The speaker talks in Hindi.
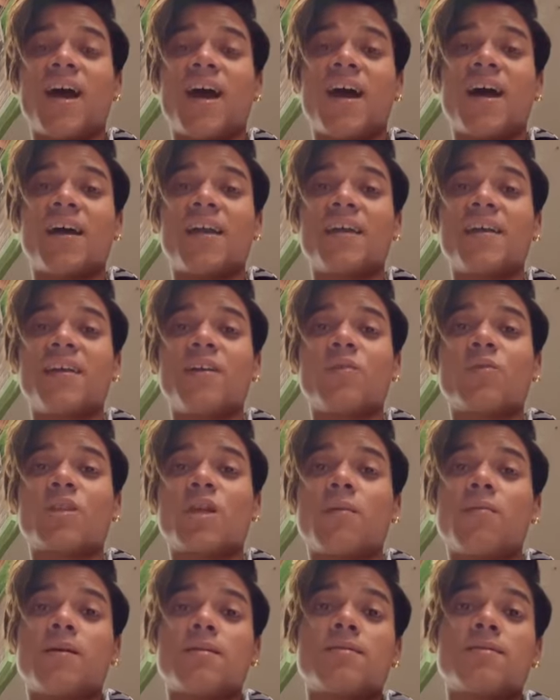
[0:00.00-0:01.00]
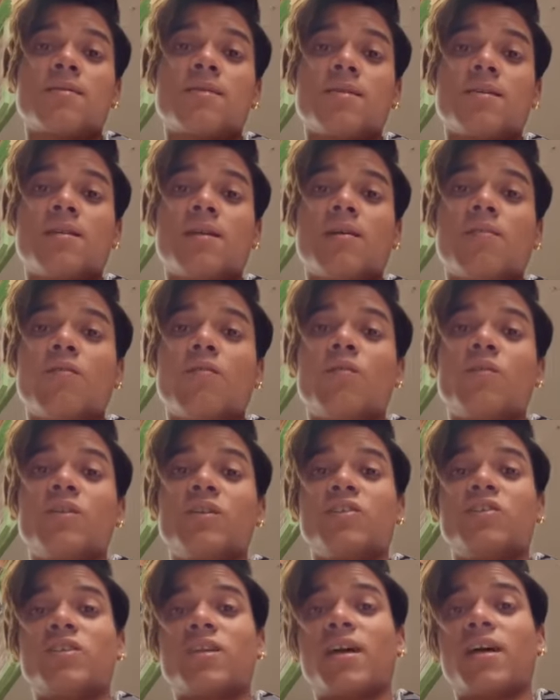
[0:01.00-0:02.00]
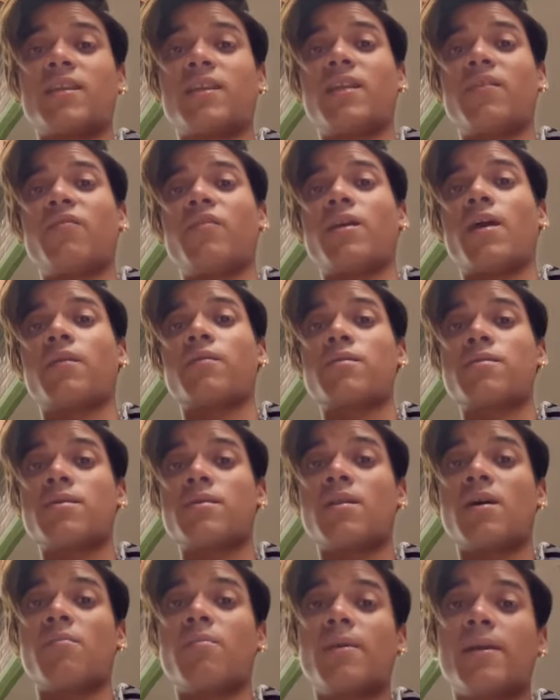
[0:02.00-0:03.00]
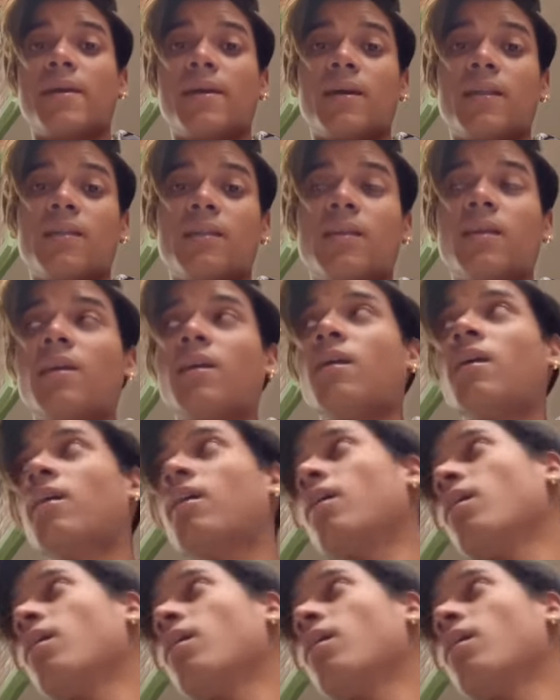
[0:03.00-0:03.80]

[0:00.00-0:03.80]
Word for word: आ रही है उसके बाद सीधा वो नीचे आते फिर यहाँ से सीधा हम निकलते हैं